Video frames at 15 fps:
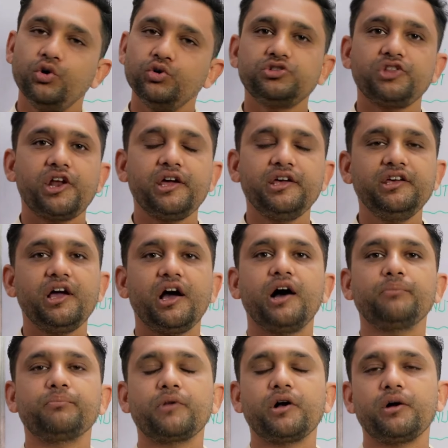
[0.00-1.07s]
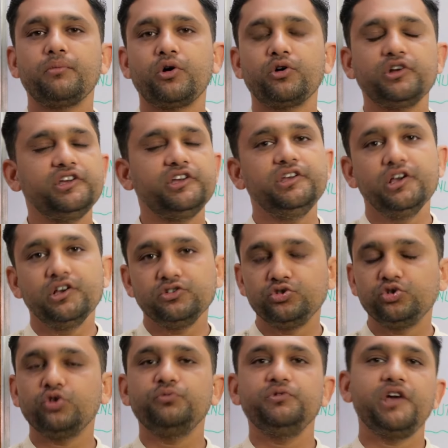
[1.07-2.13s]
उतना ही आपका बॉडी
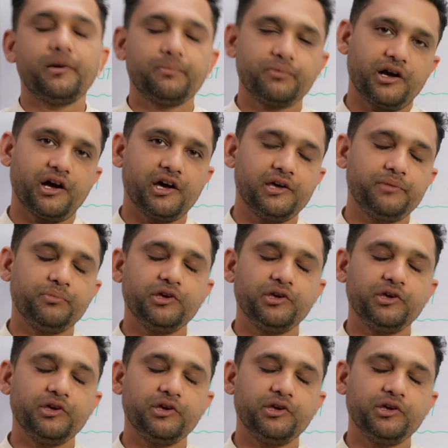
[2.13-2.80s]
जो भी आप खाए